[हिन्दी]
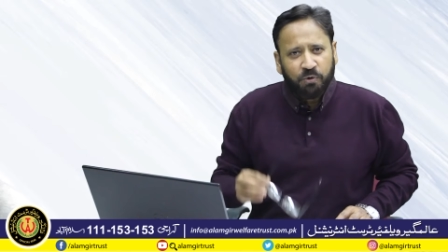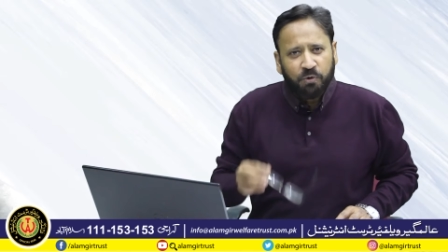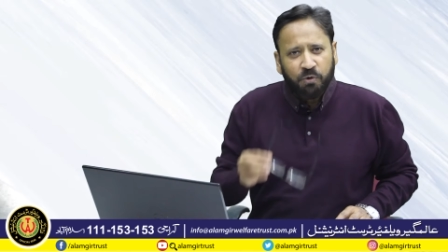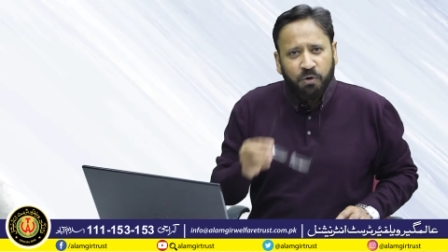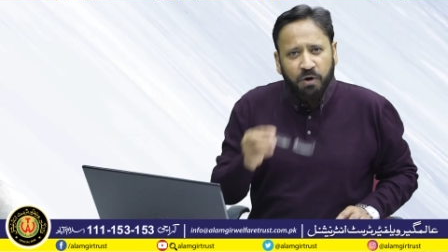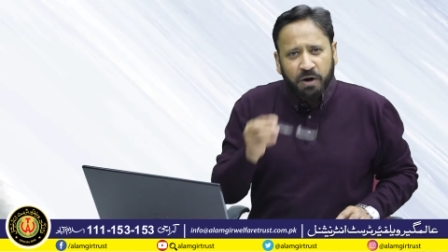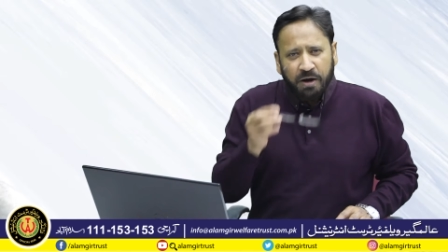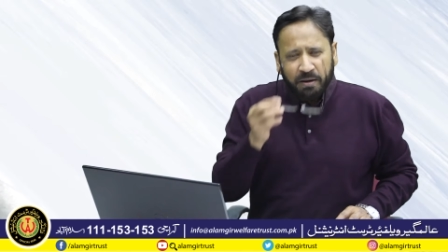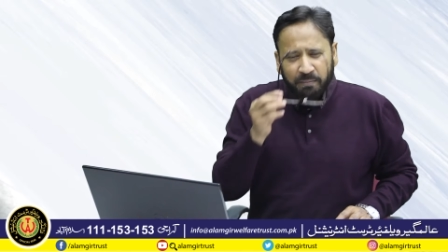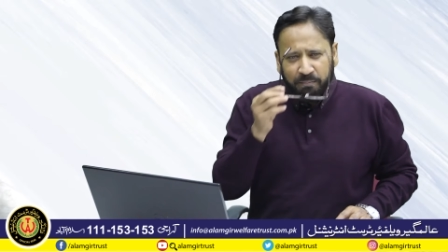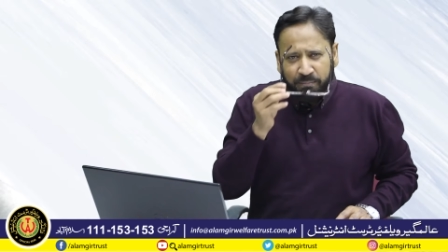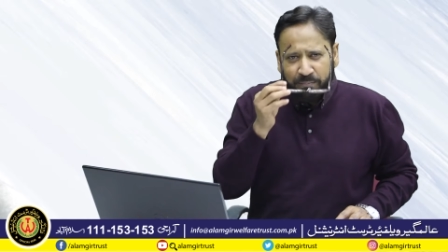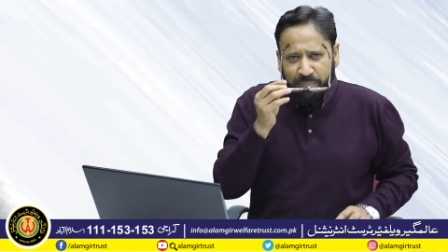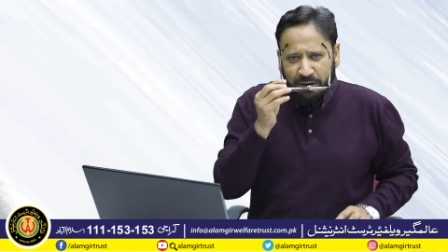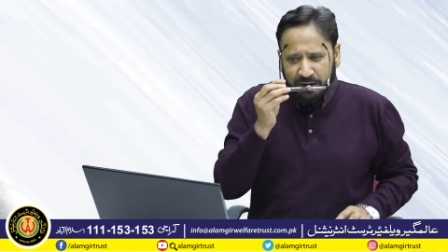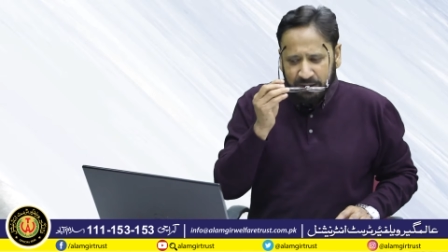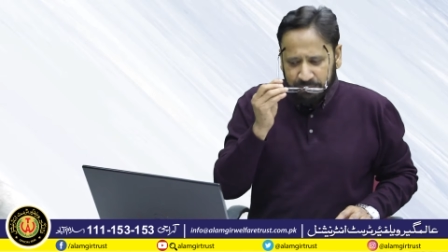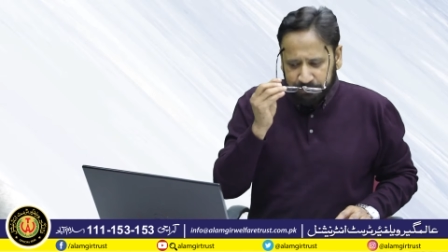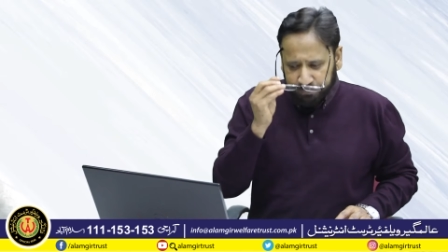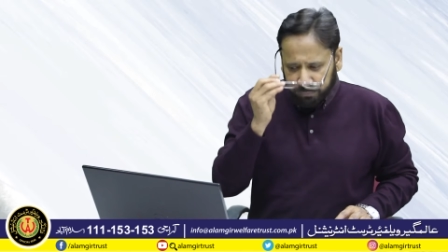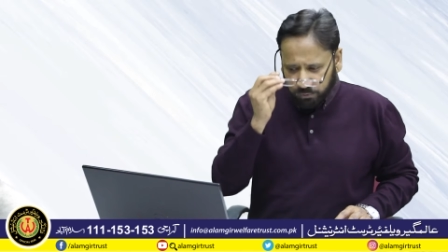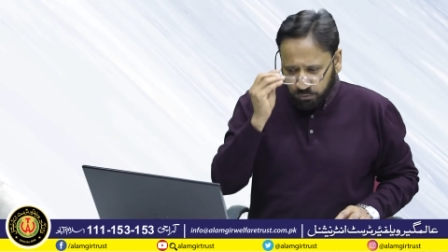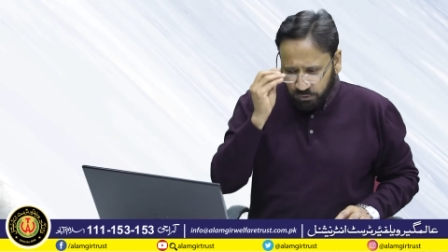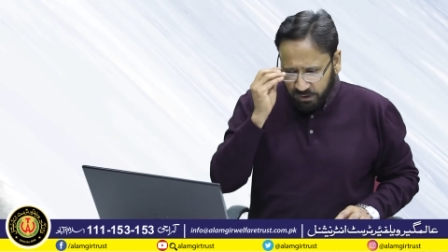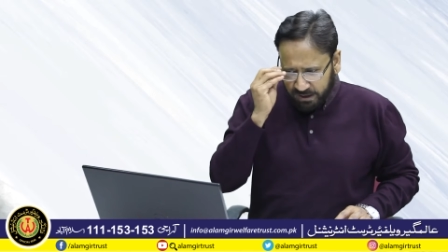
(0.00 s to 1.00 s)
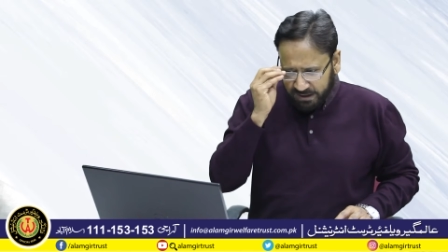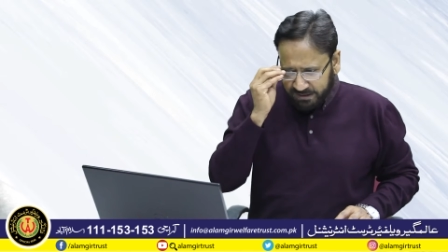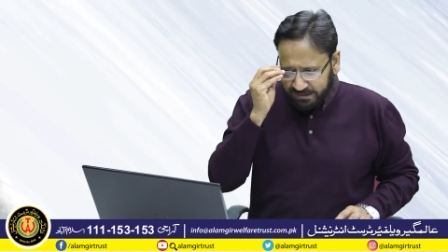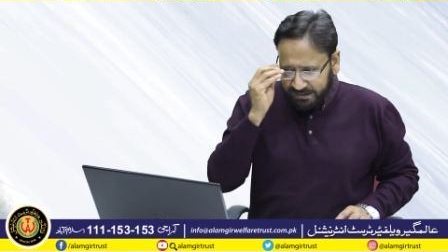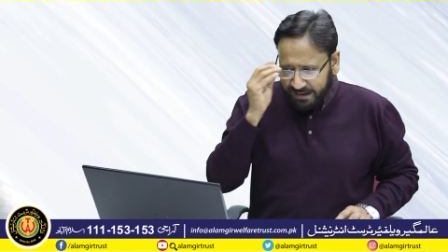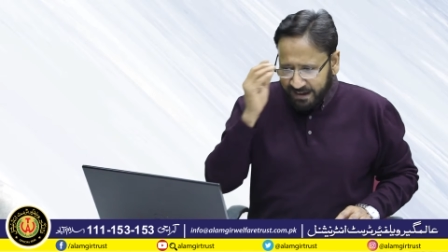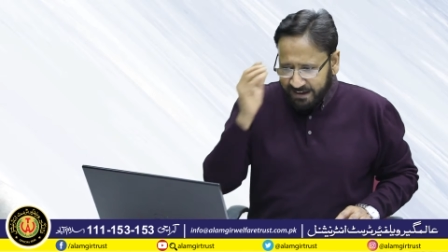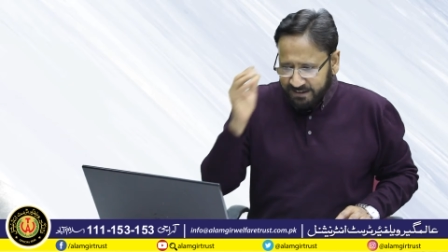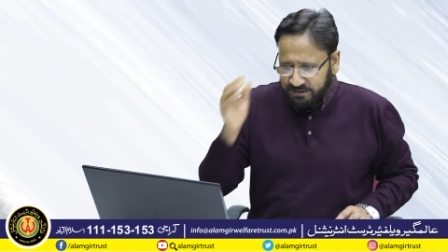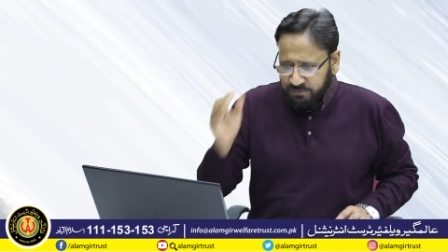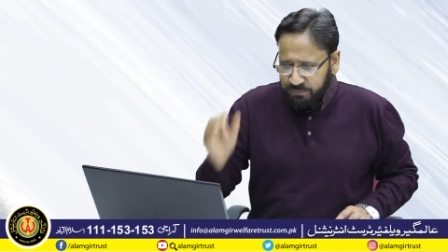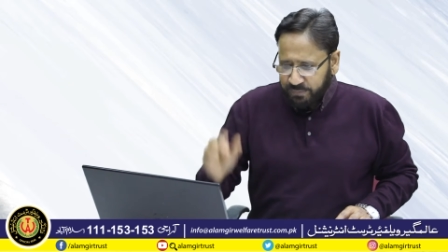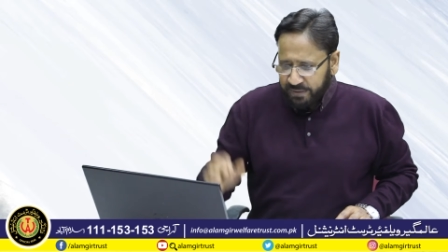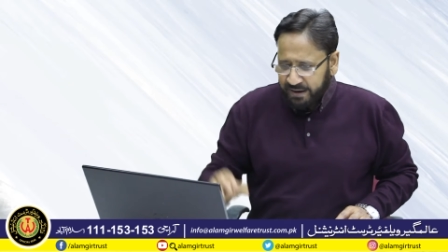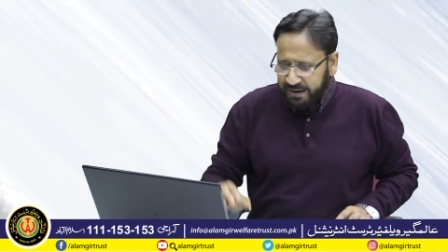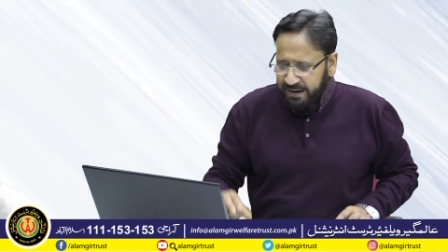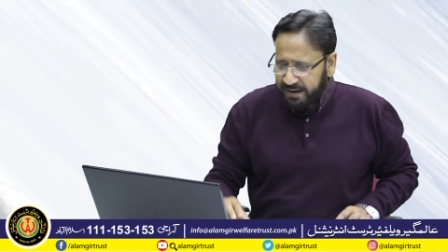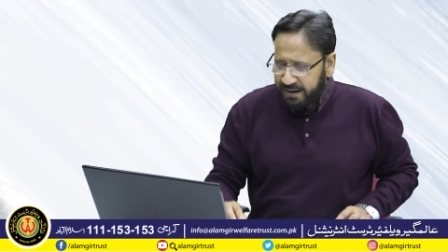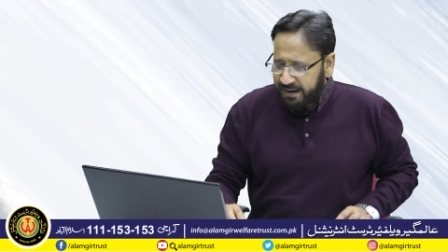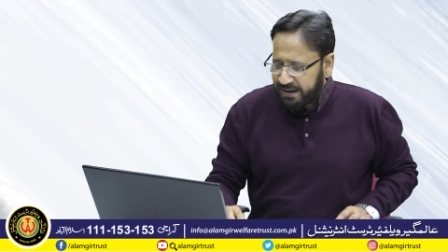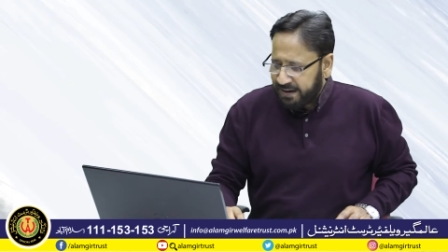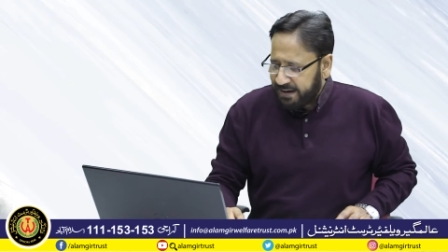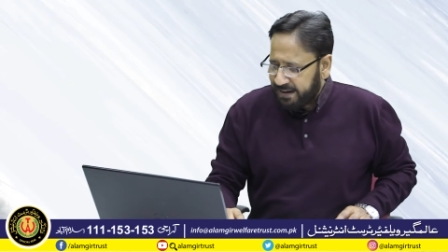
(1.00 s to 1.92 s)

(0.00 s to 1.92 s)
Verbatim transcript: को भरपूर अंदाज में